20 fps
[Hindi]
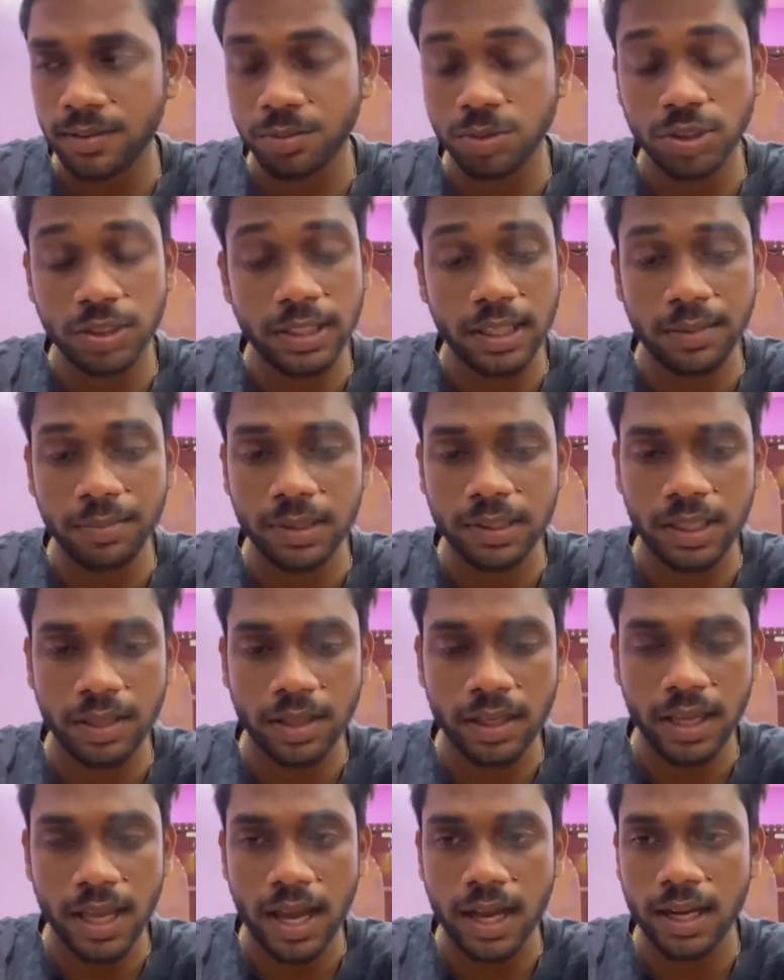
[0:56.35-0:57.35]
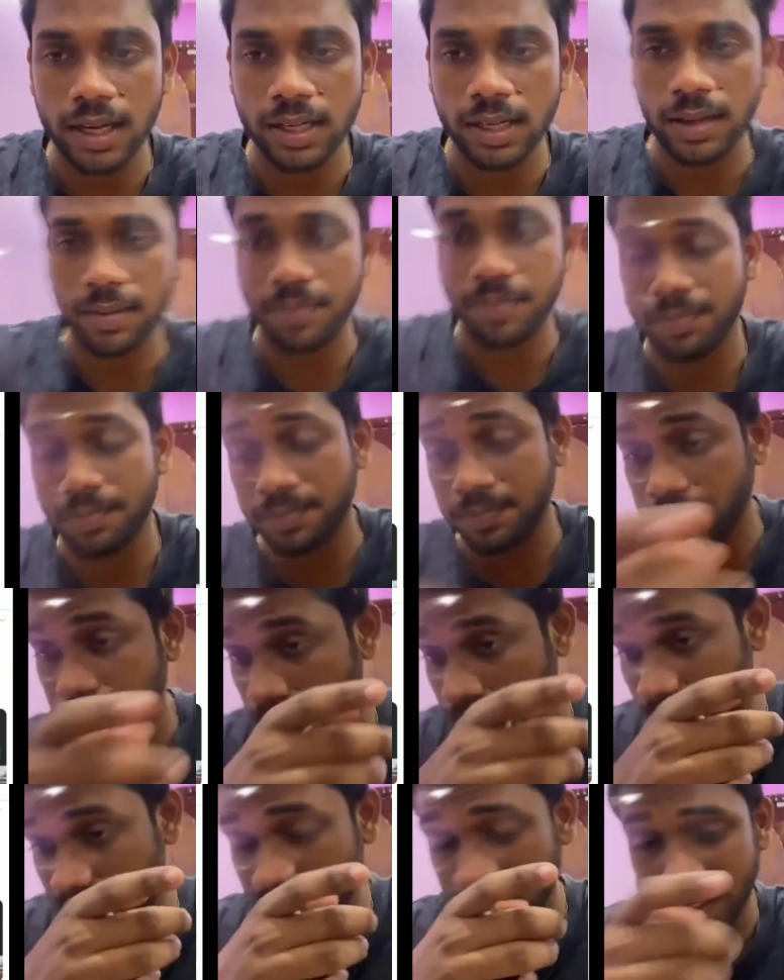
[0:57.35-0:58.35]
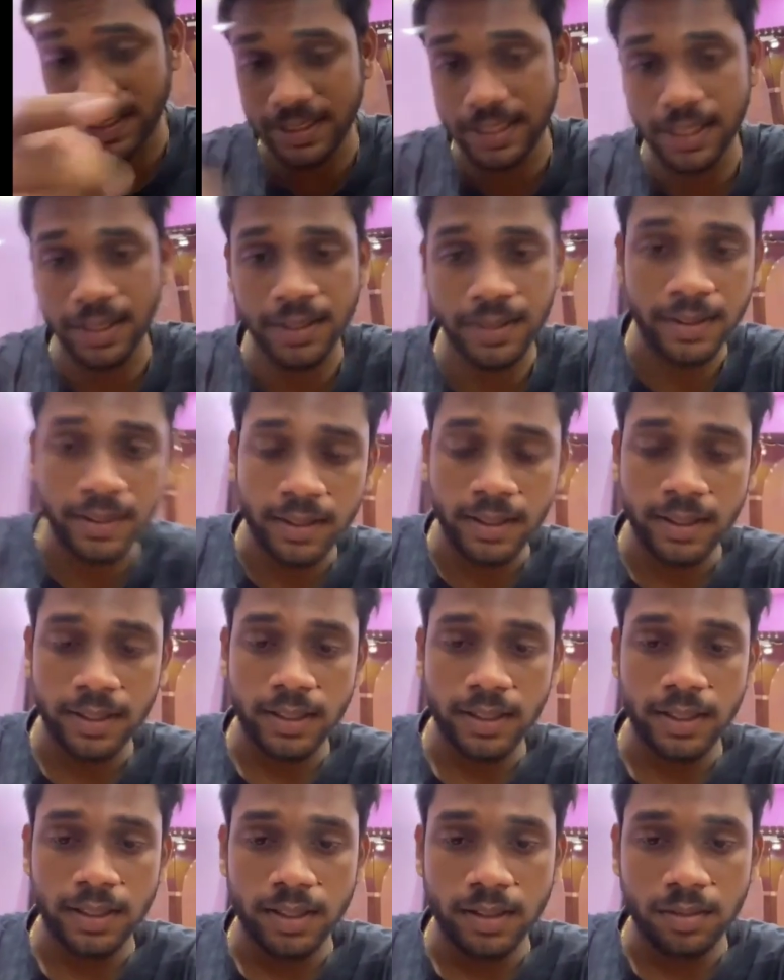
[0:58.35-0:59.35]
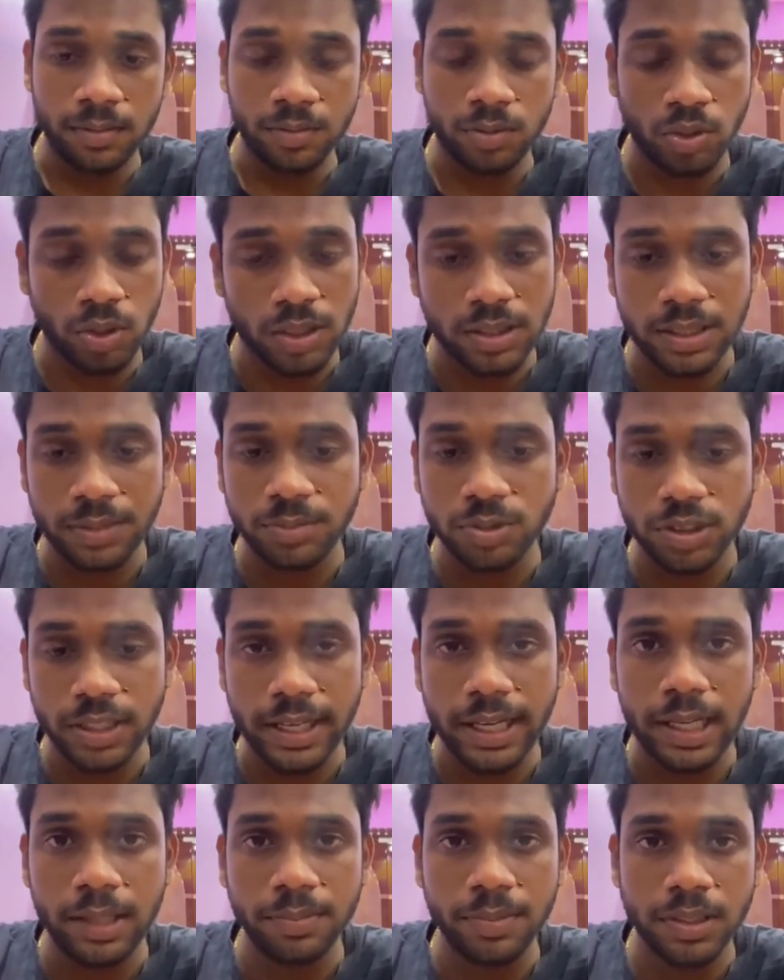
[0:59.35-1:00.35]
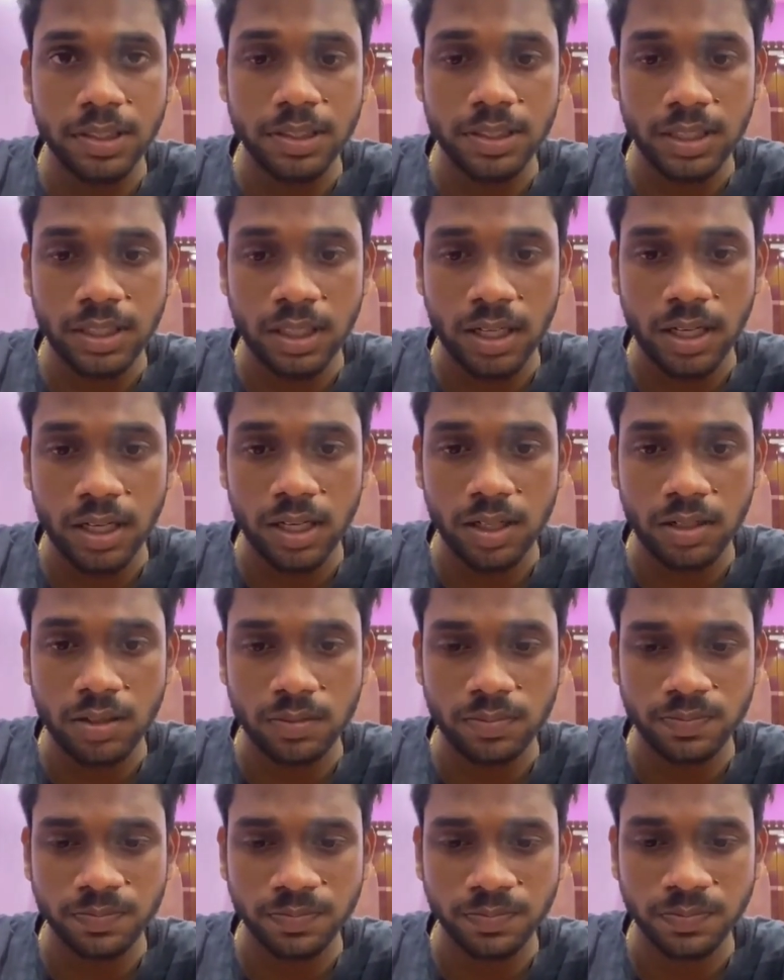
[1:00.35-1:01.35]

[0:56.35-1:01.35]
मुझे नहीं पता क्या करना चाहिए थोड़ा सा मुझे हेल्प कीजिए अगर